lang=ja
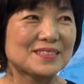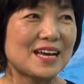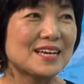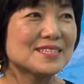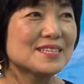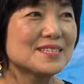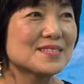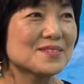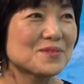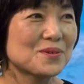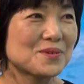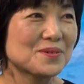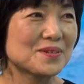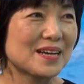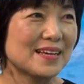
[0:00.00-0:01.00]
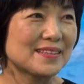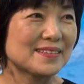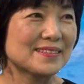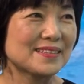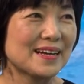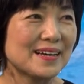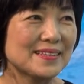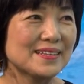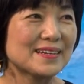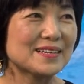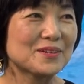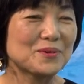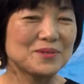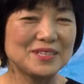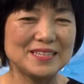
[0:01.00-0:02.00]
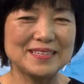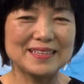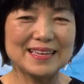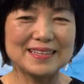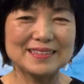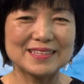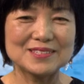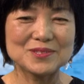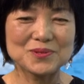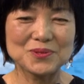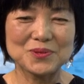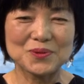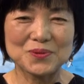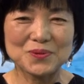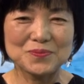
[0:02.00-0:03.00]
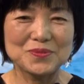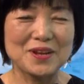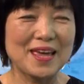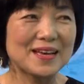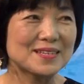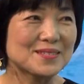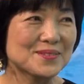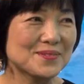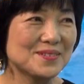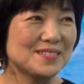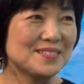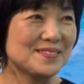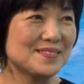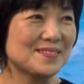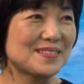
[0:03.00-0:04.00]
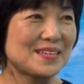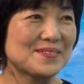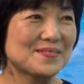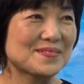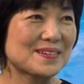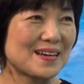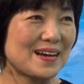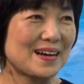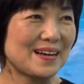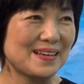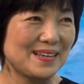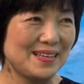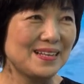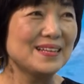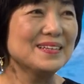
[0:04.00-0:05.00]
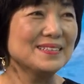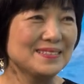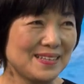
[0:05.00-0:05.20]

大切というかなかなかこう人間ってちょっとこうぶれやすいっていうかそうですね、